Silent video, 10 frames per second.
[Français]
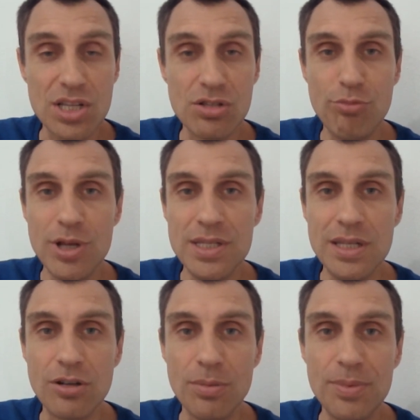depuis les
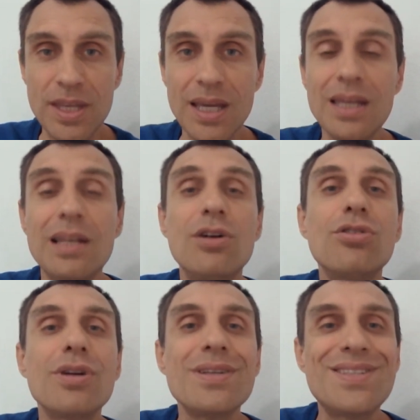hélicoptères, il a
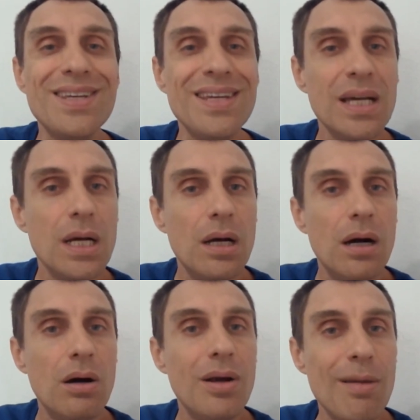autorisé
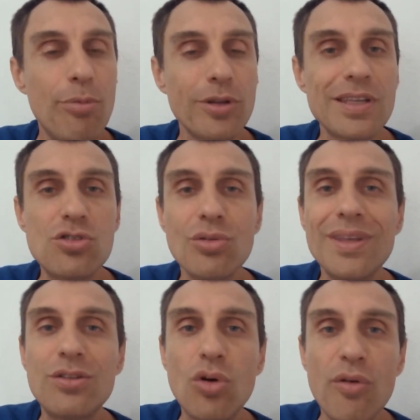euh, l'importation des
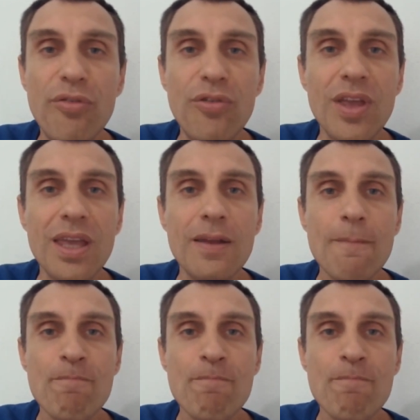trophées